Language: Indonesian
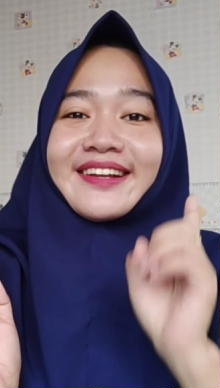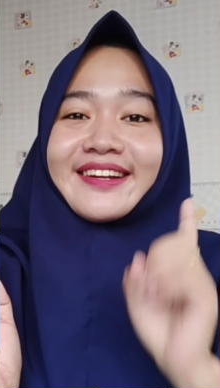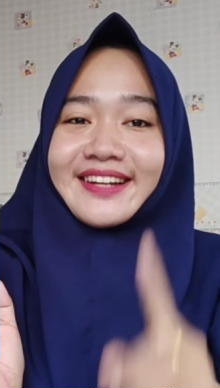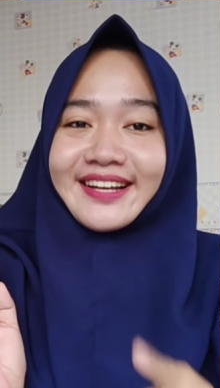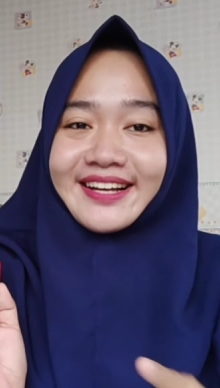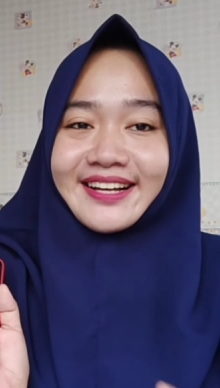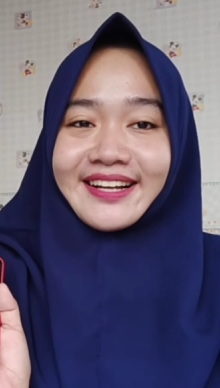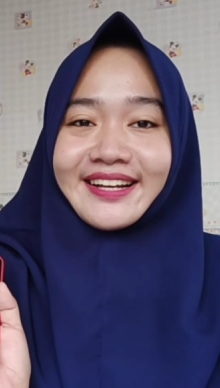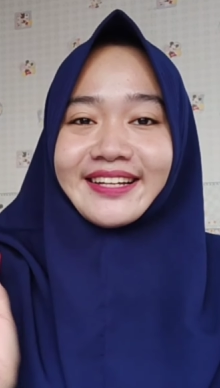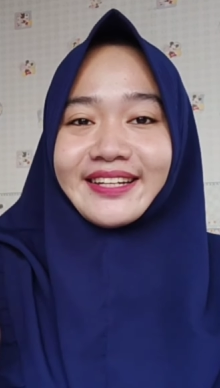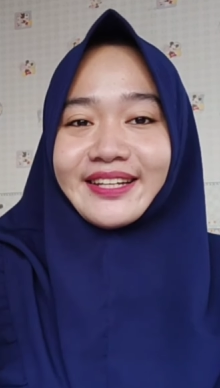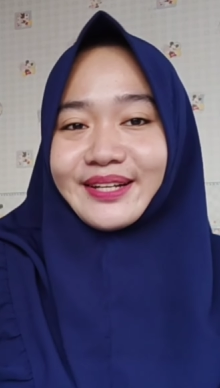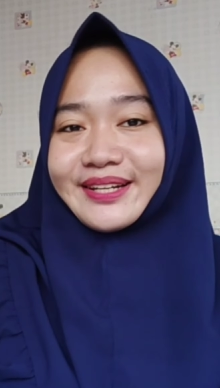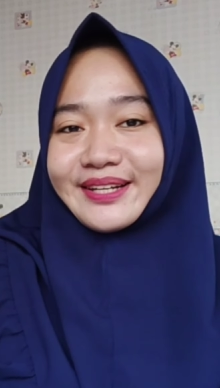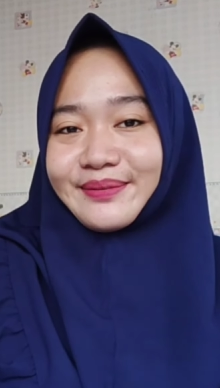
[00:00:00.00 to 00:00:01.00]
Nah,
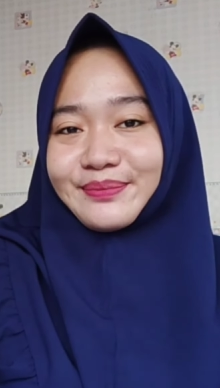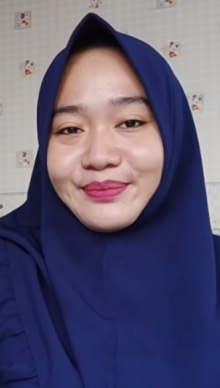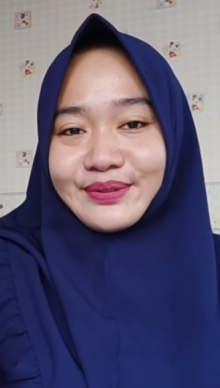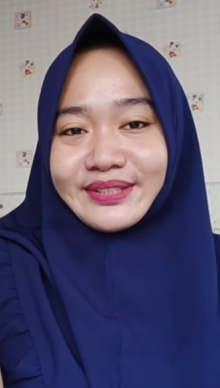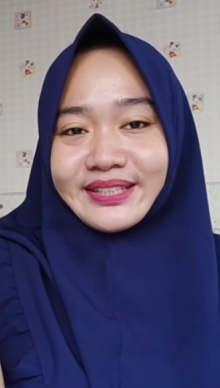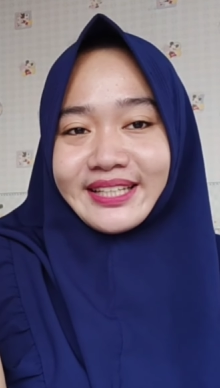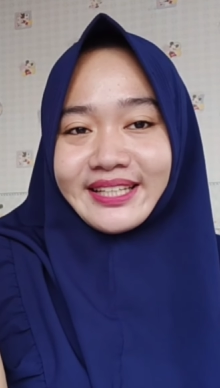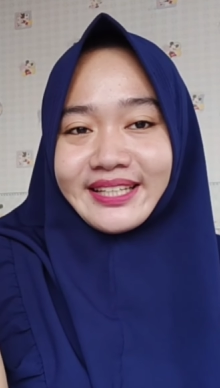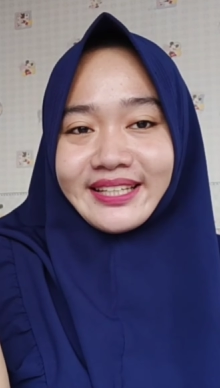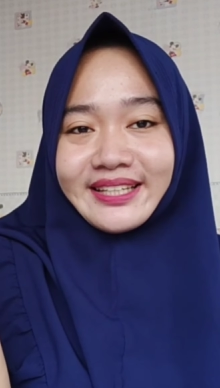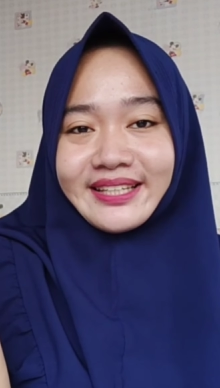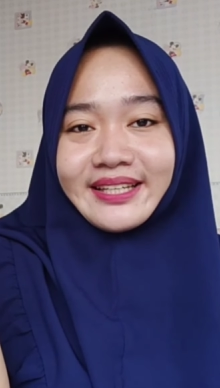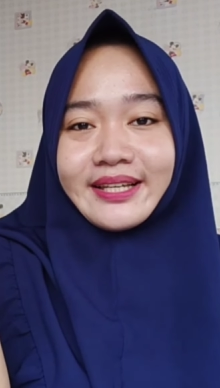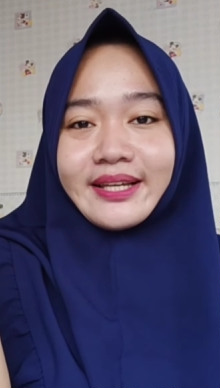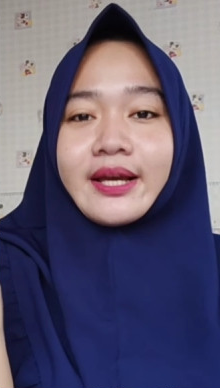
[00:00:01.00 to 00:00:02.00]
ini
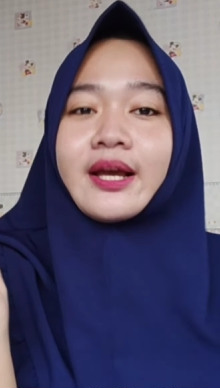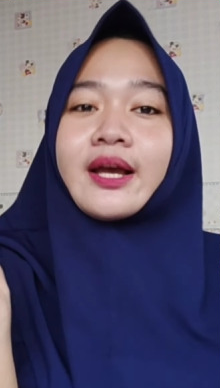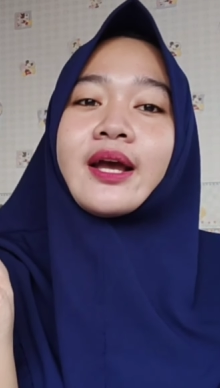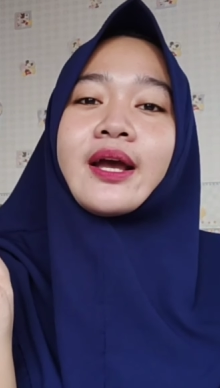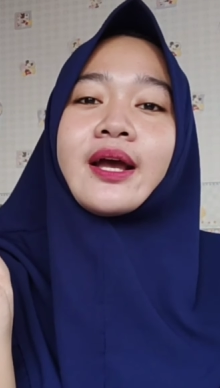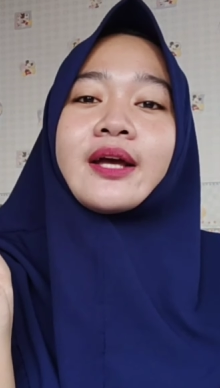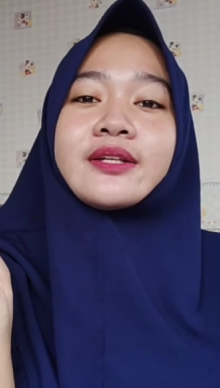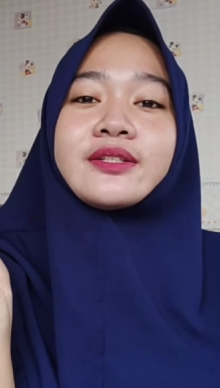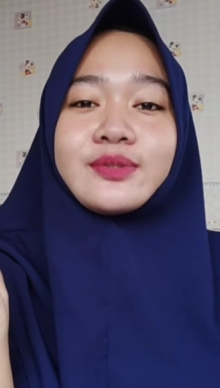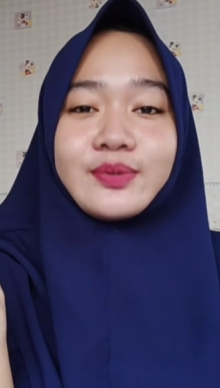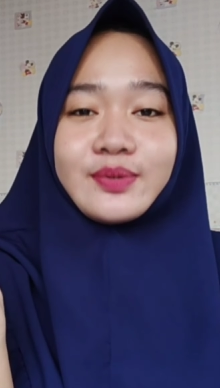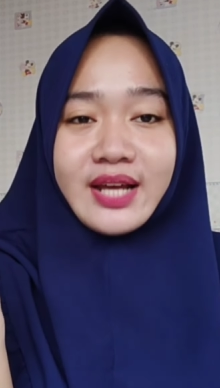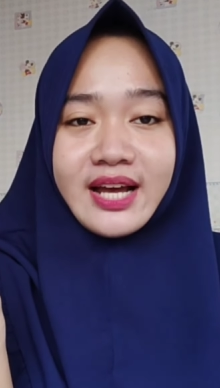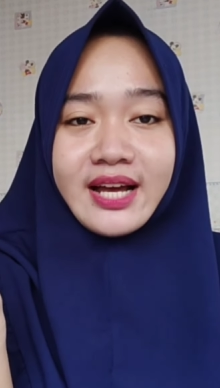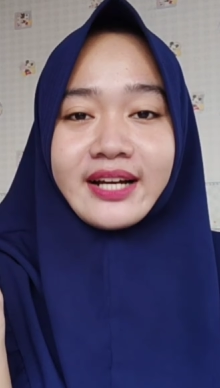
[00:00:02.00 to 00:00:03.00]
bukti
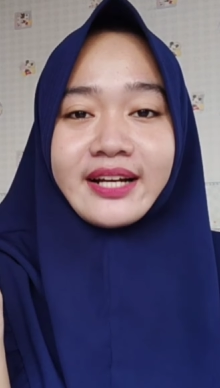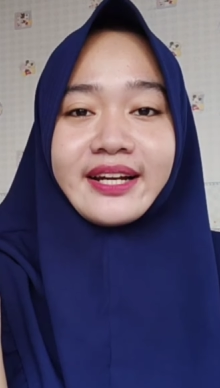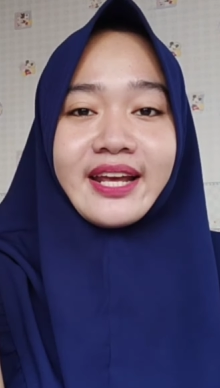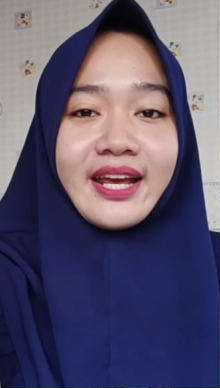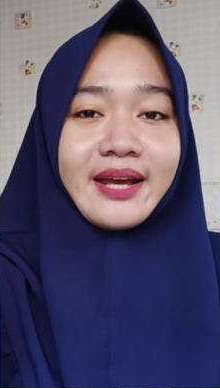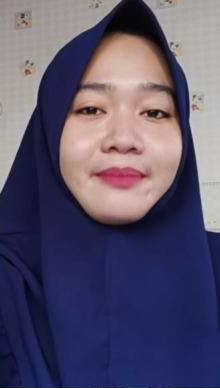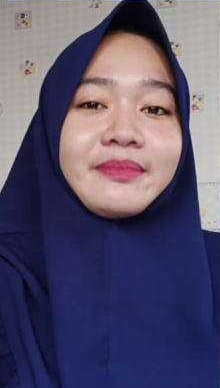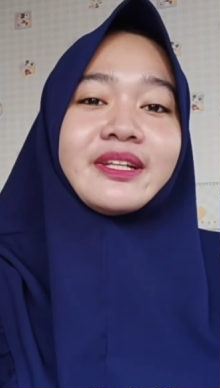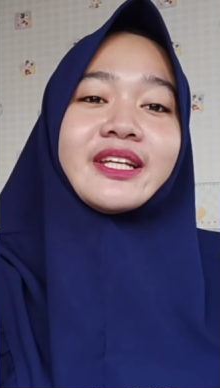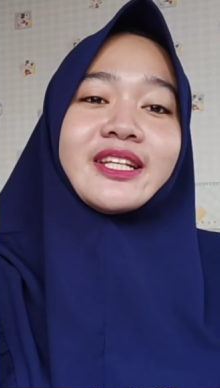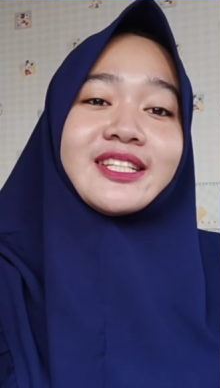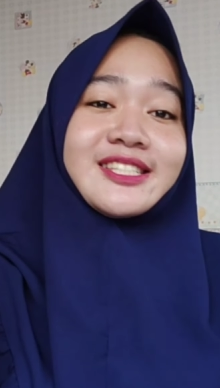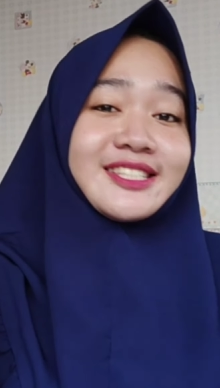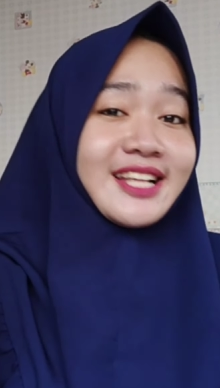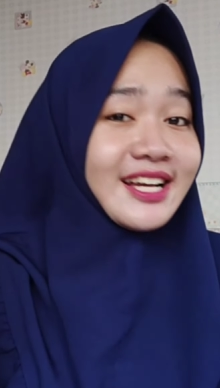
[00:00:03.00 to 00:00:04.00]
sudah nge-DM
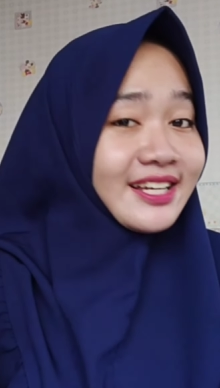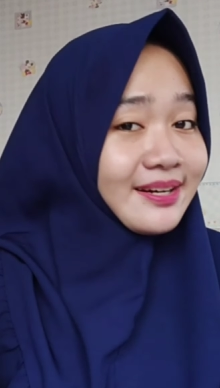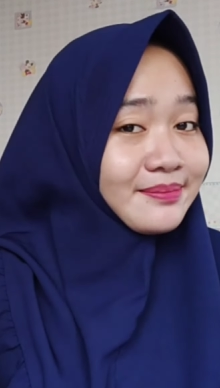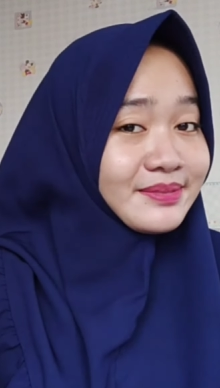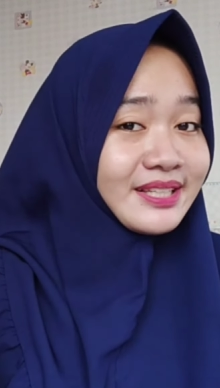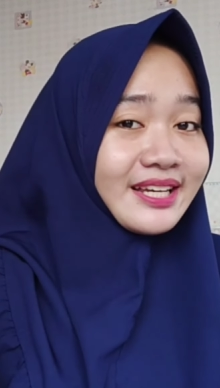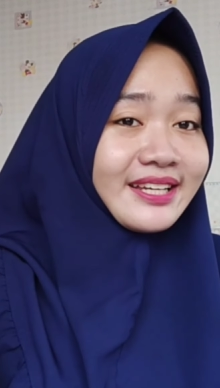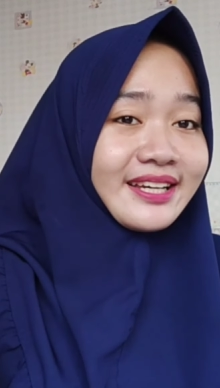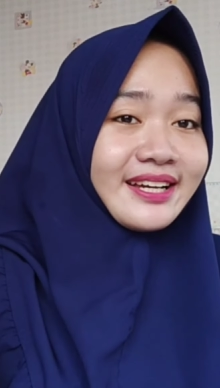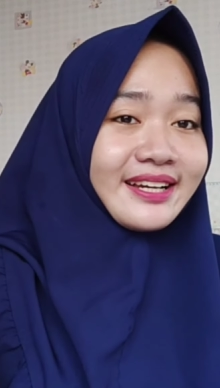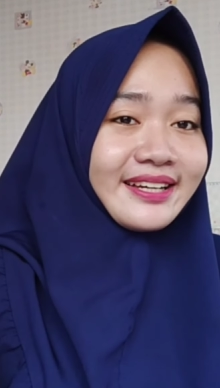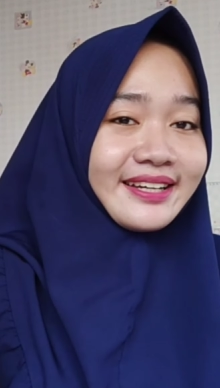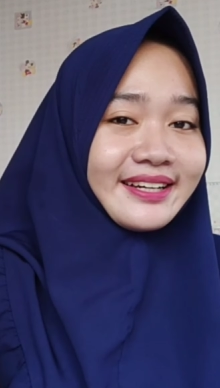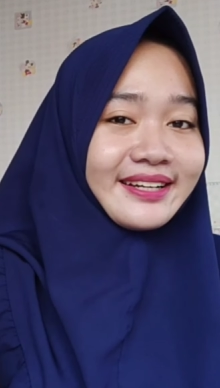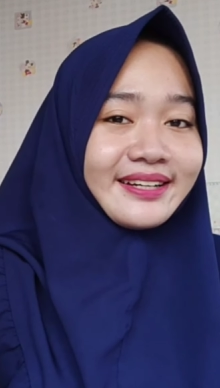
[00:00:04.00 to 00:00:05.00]
di Instagram saya
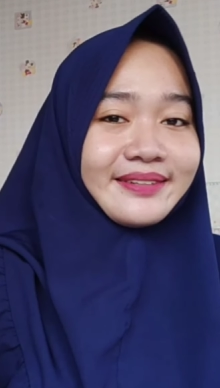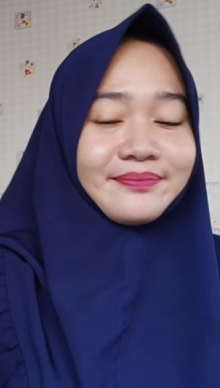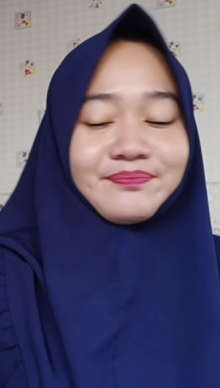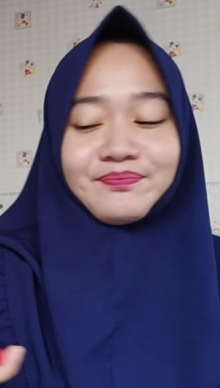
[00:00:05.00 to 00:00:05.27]
ya.